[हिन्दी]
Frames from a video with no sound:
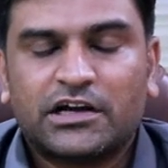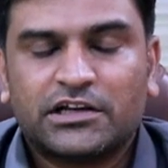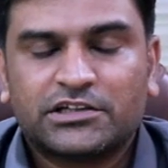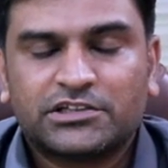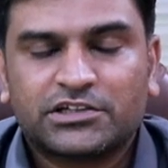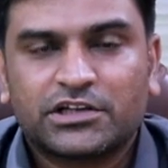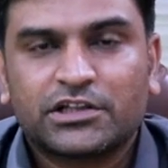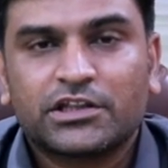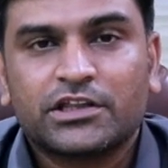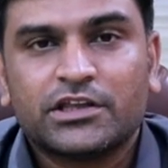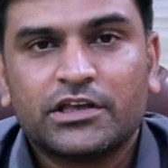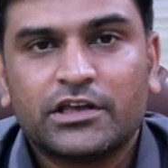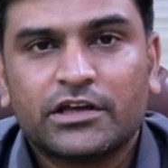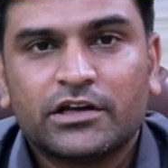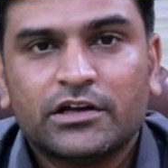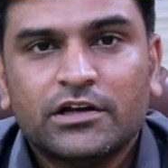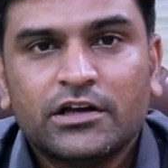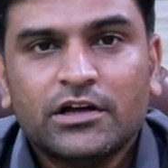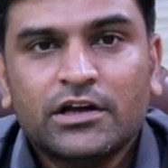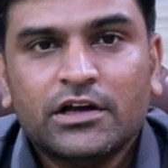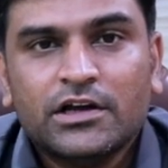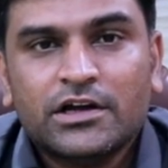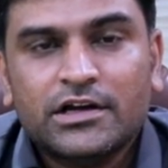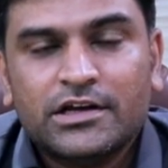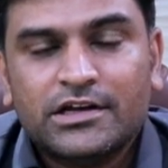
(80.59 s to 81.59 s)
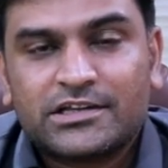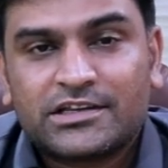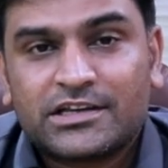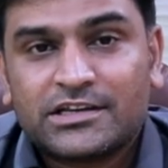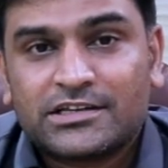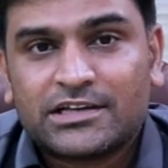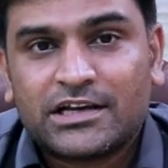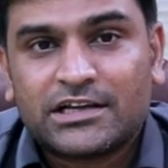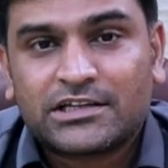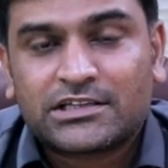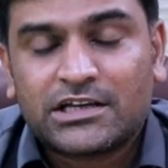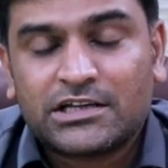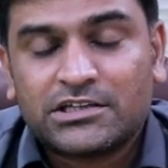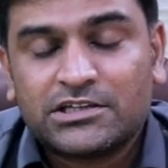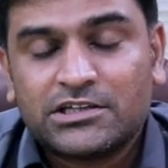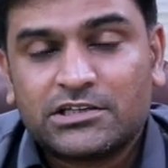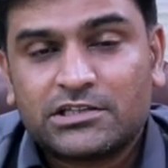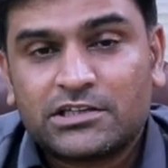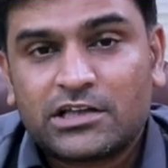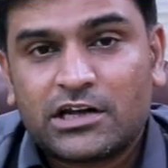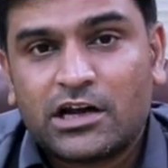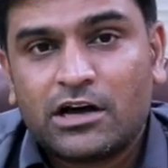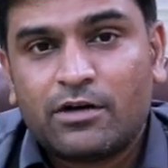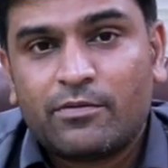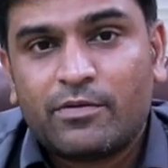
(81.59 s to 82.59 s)
आ सकती है इसके साथ साथ
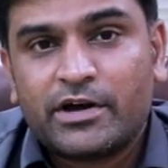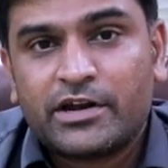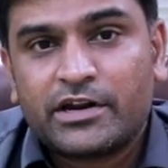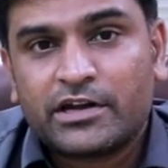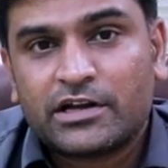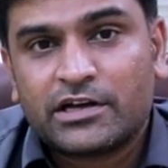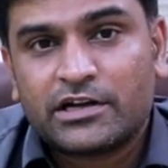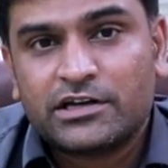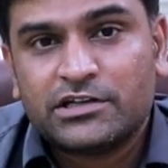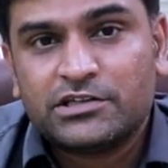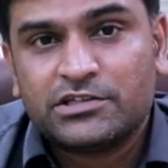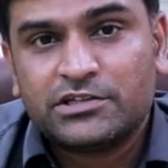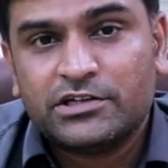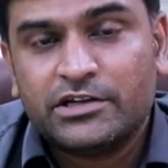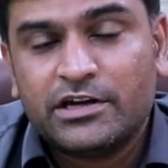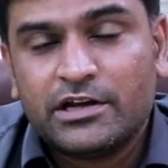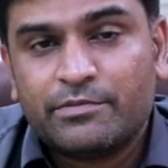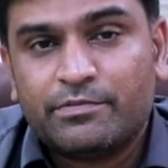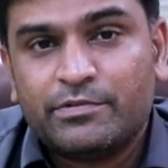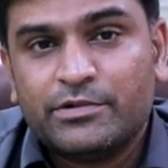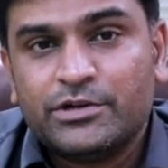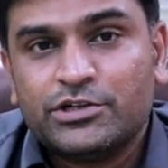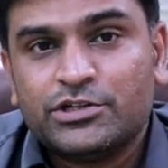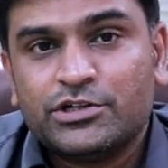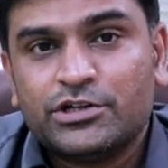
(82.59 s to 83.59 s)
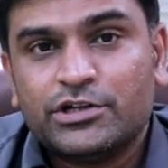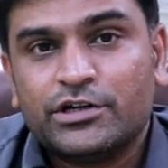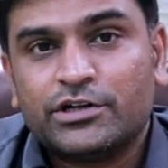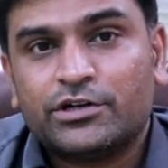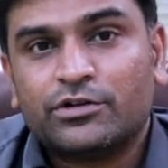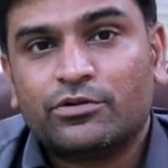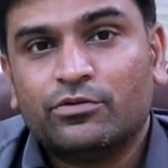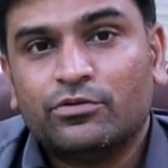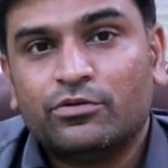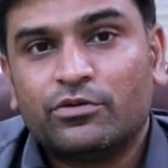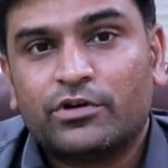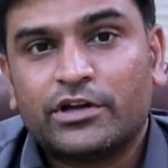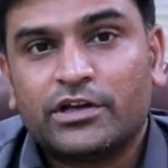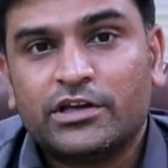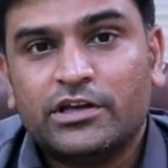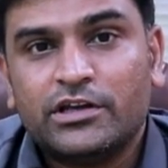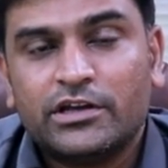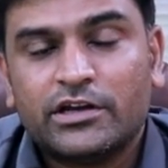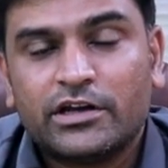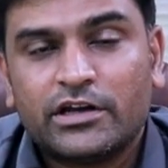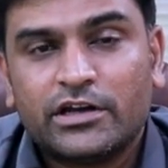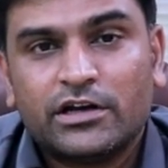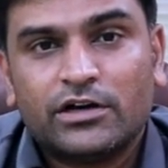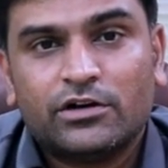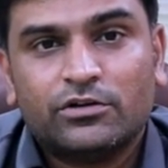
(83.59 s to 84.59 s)
जिस तरह हमारी करेंसी डेप्रीशिएट हो
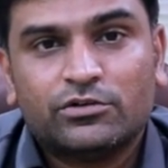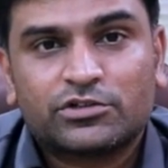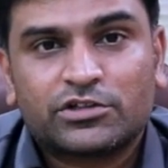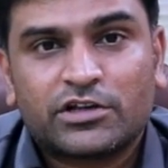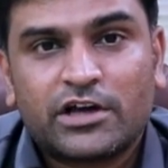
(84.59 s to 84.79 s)
रही है